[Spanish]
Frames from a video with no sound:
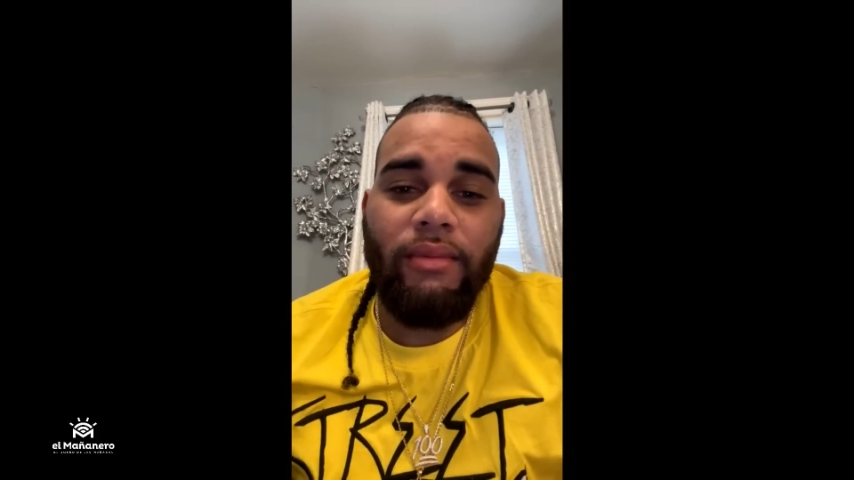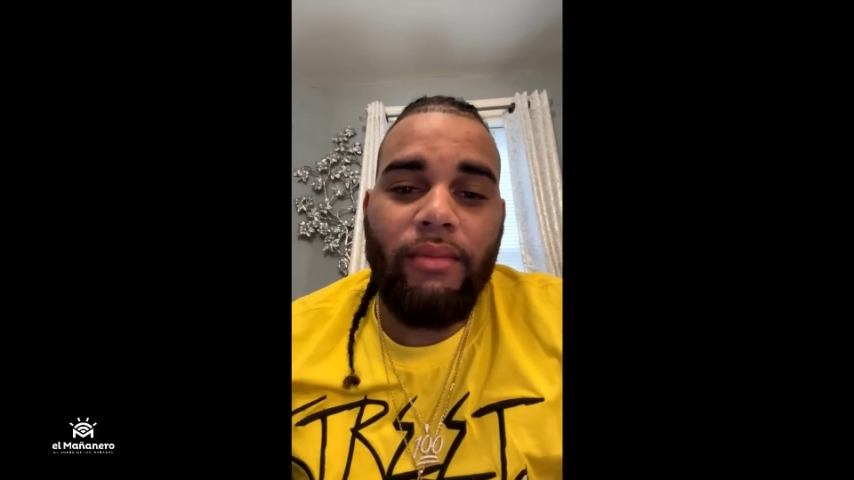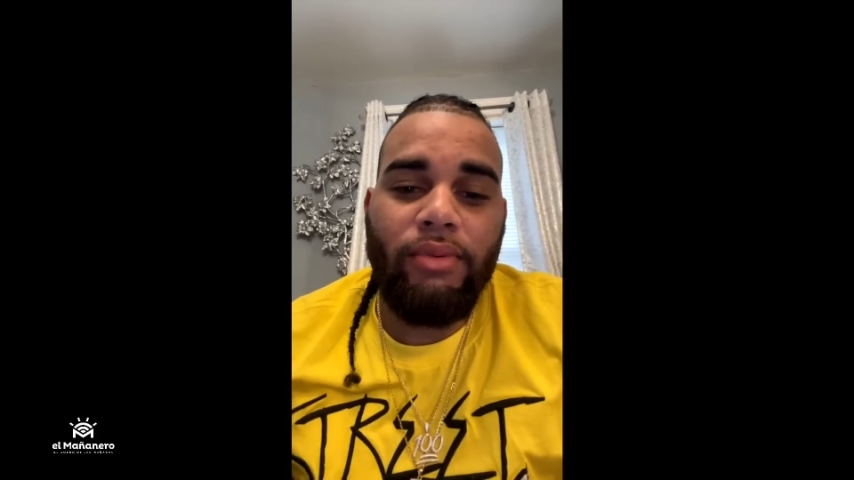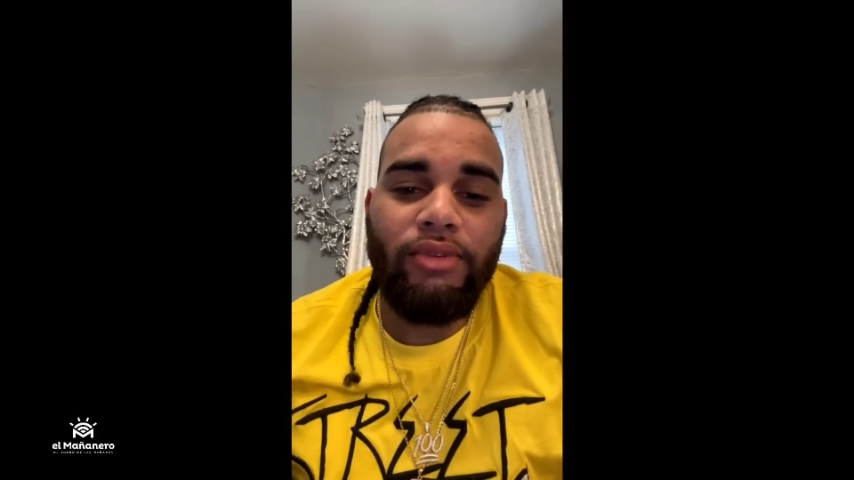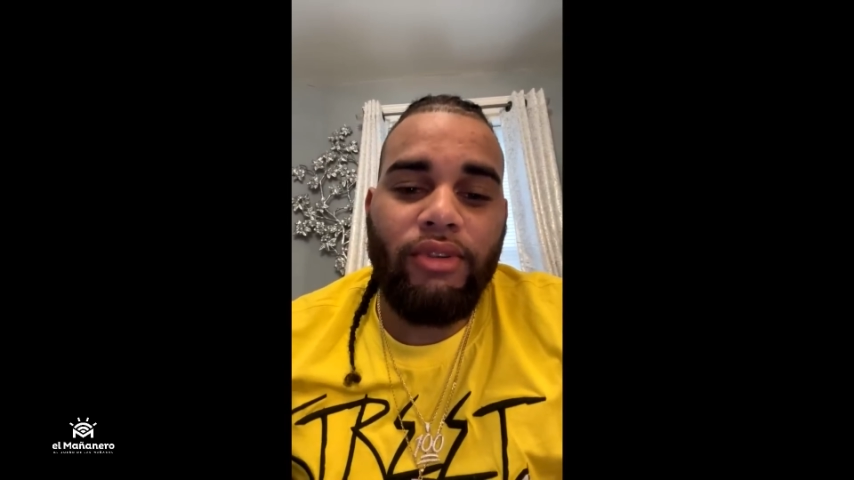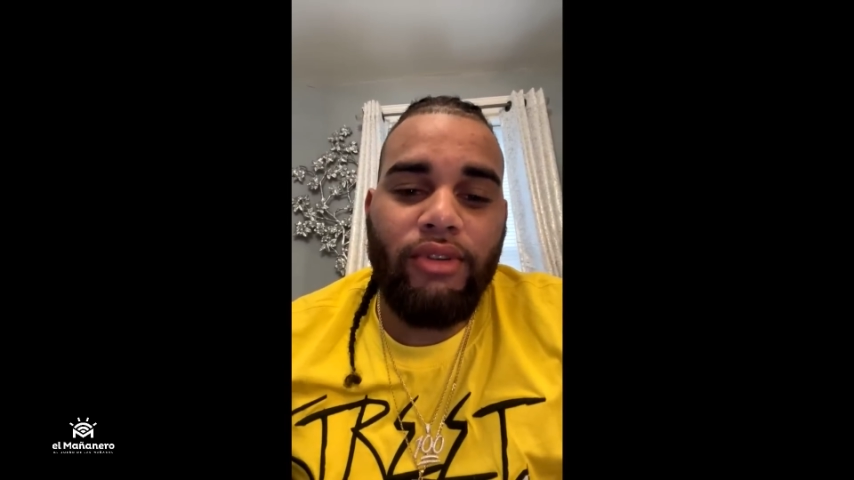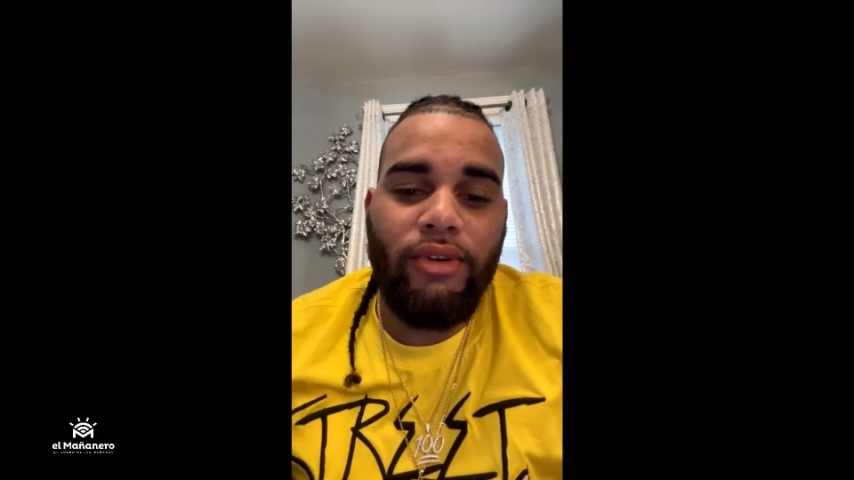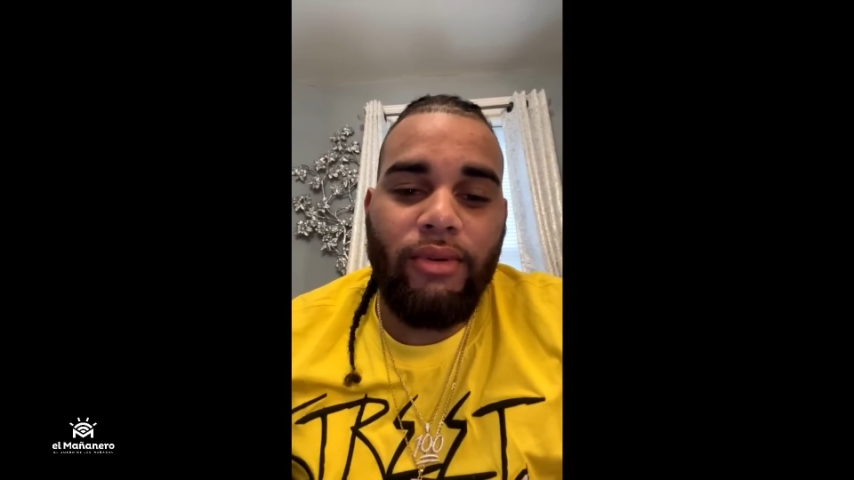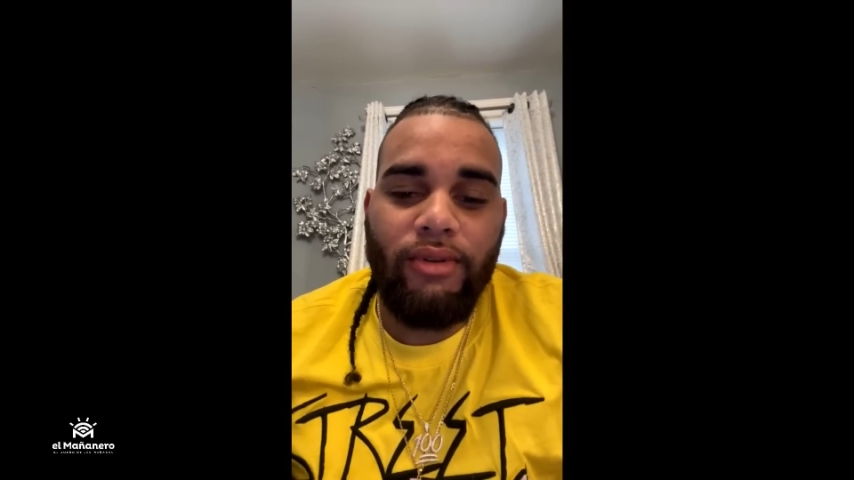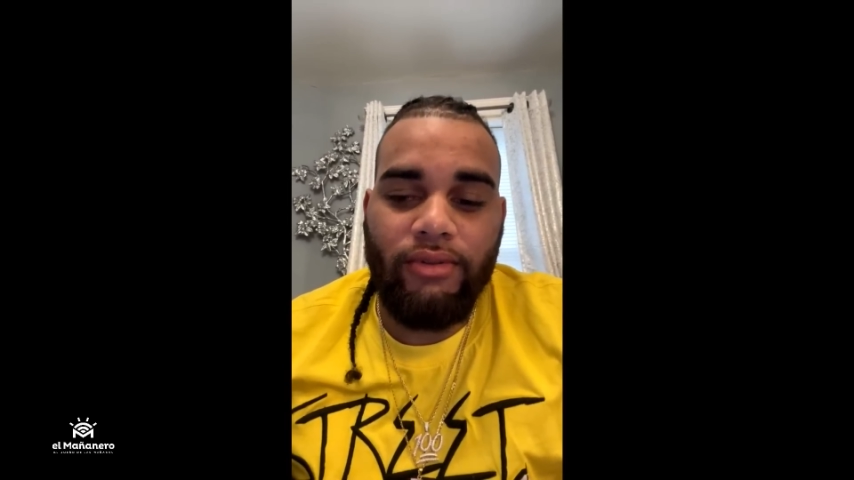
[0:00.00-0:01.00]
que me puso de
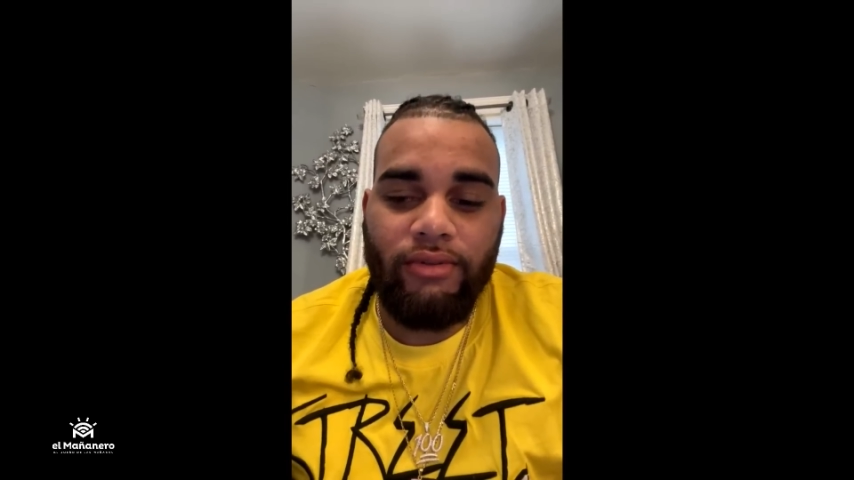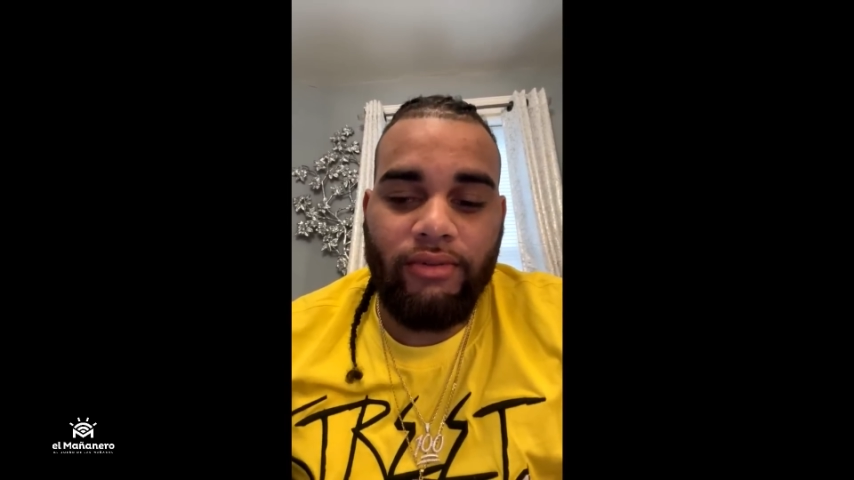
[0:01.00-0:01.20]
bro